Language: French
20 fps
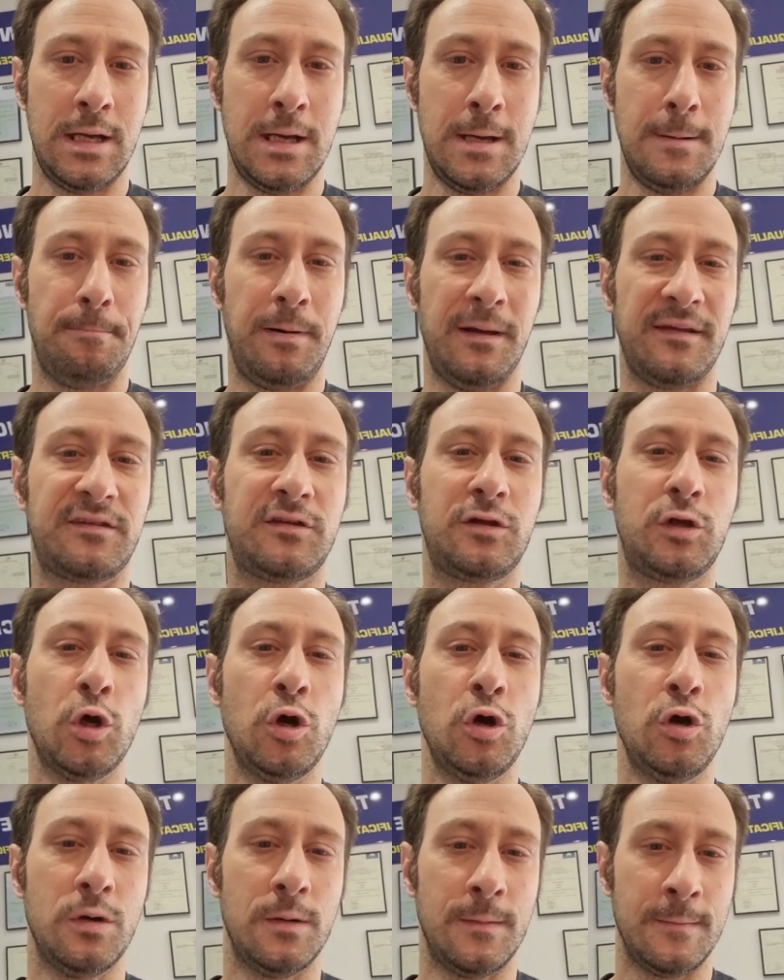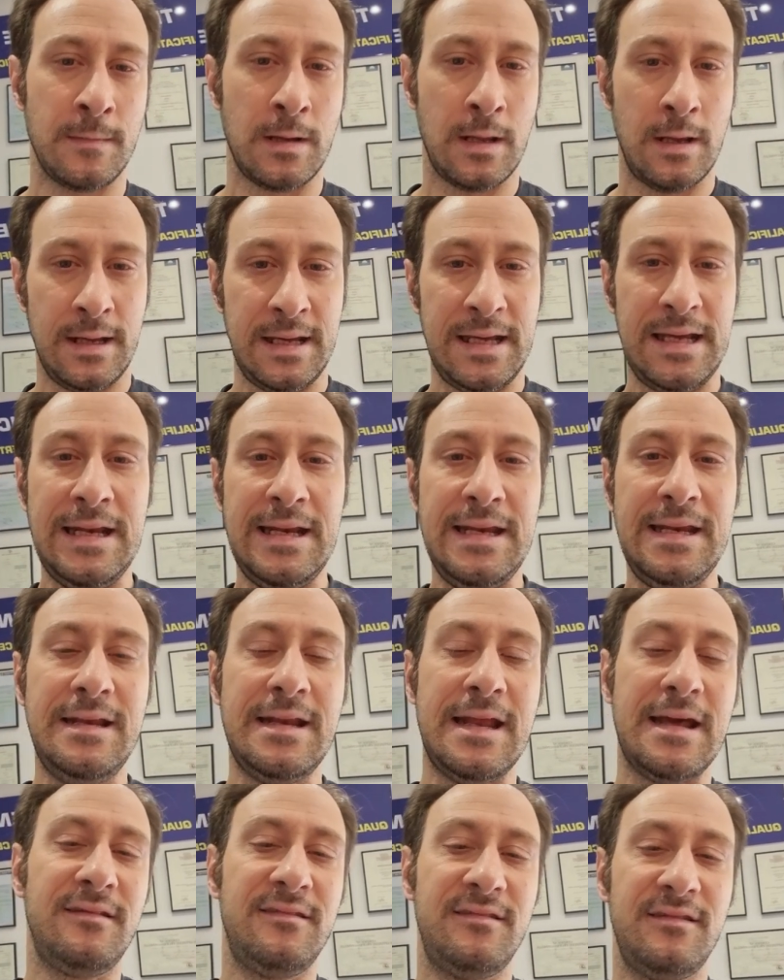Parce que il
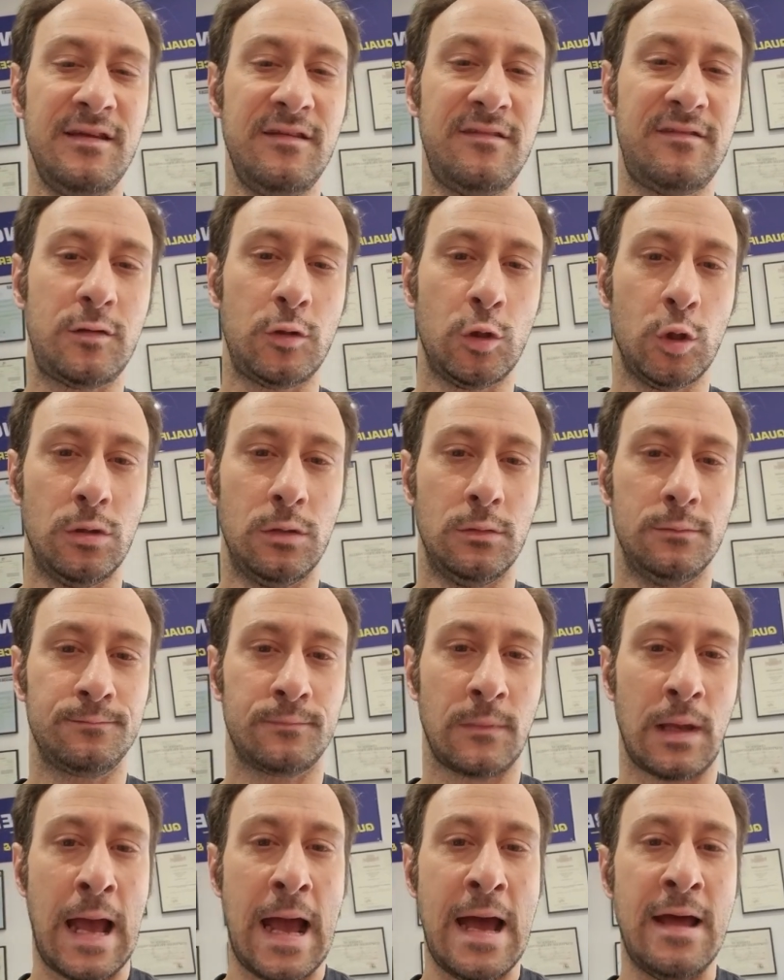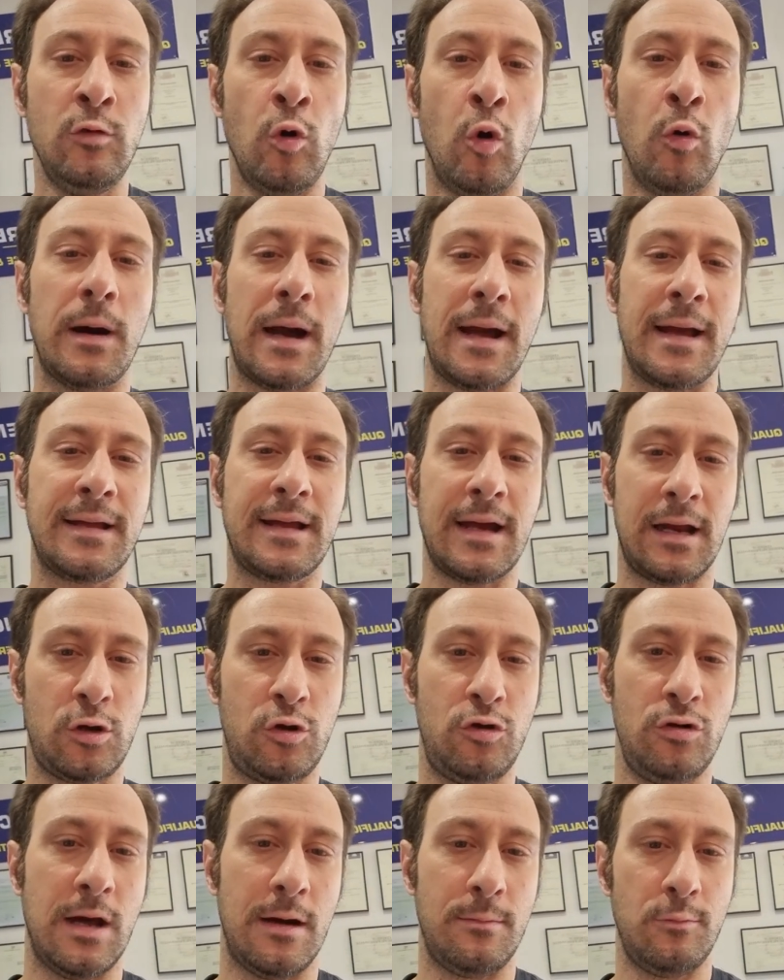existe un nombre
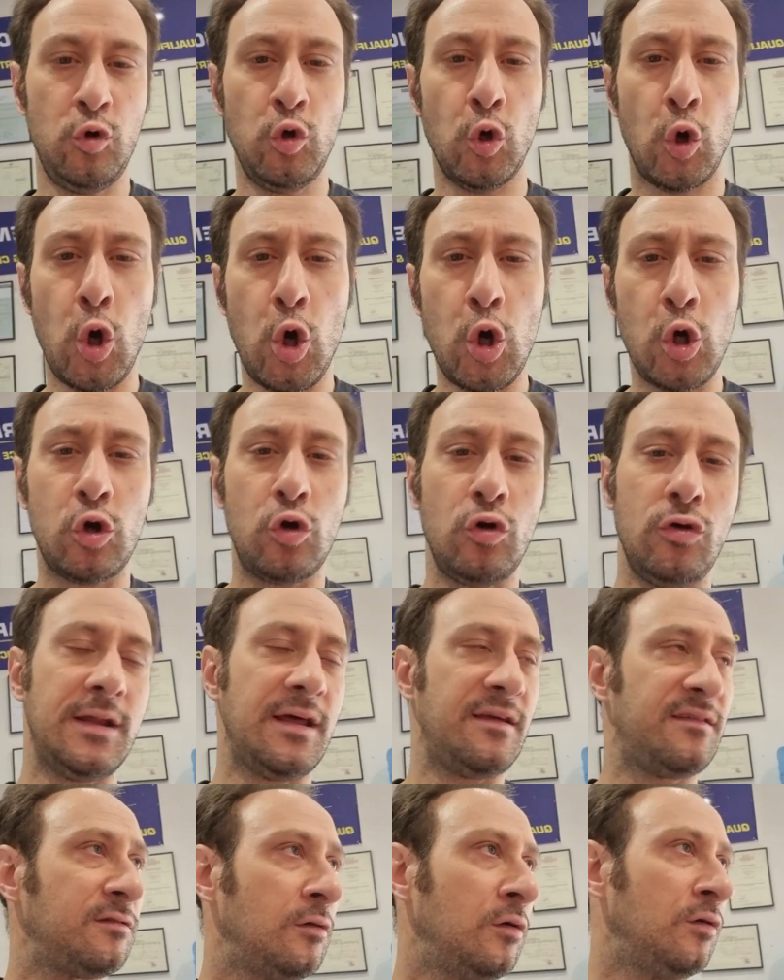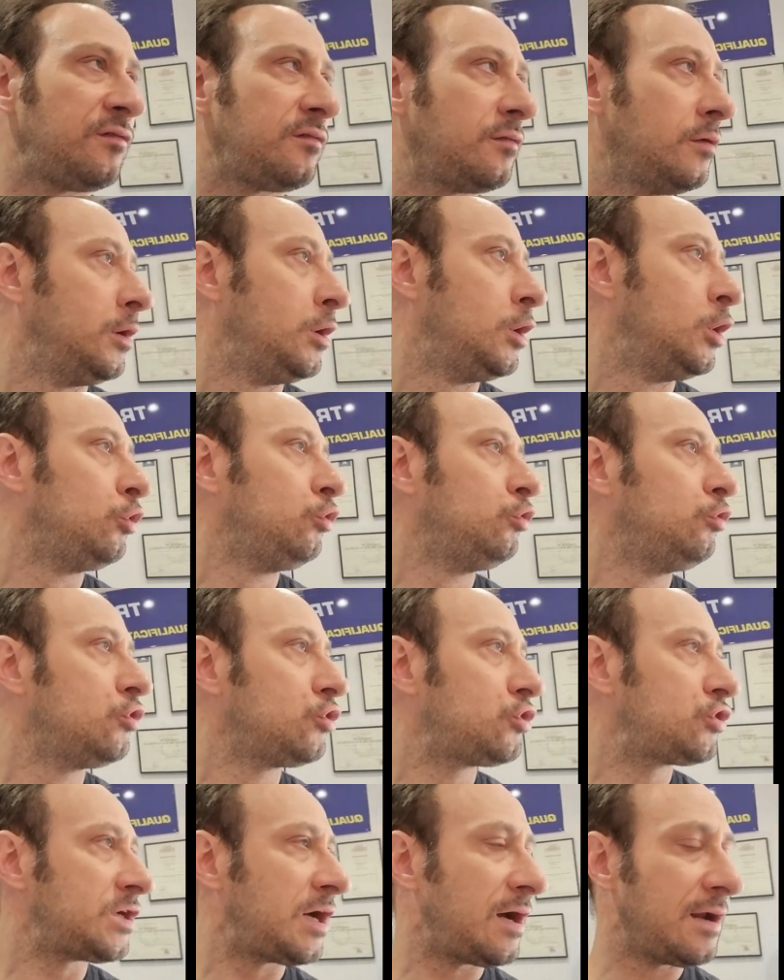incalculable, une recrudescence de
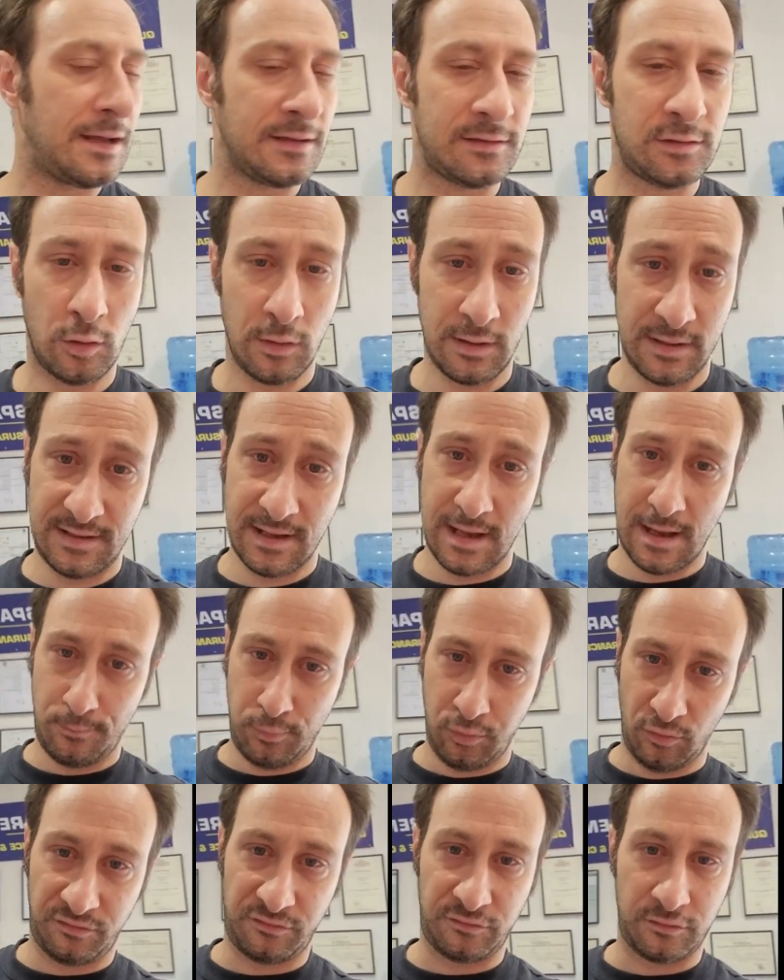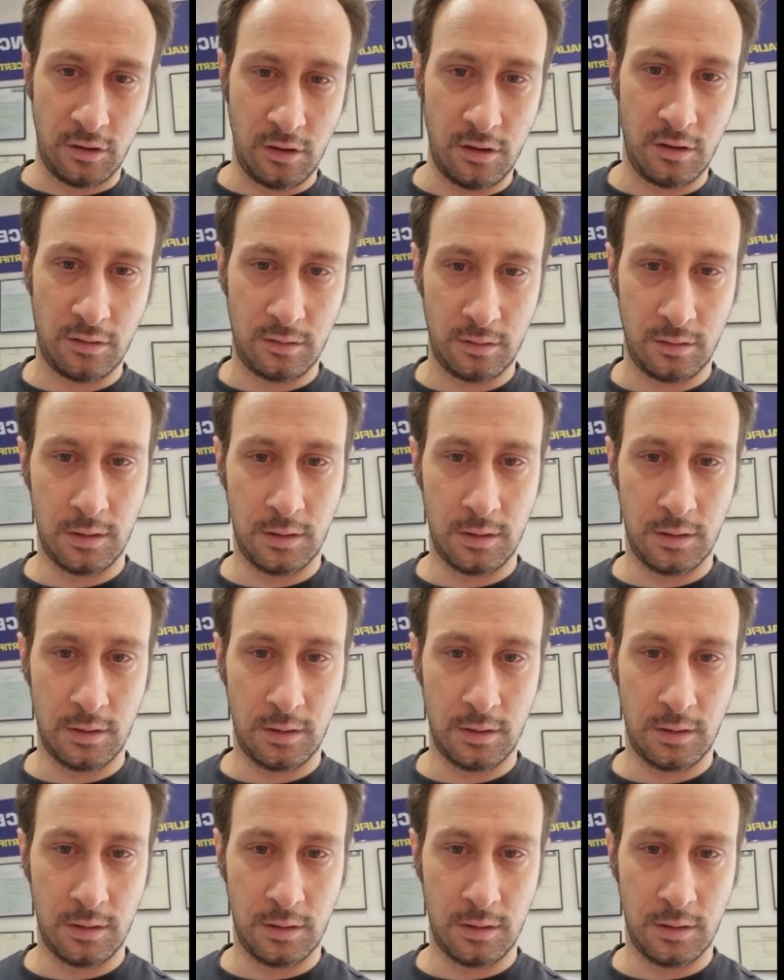charlatans et d'imposteurs.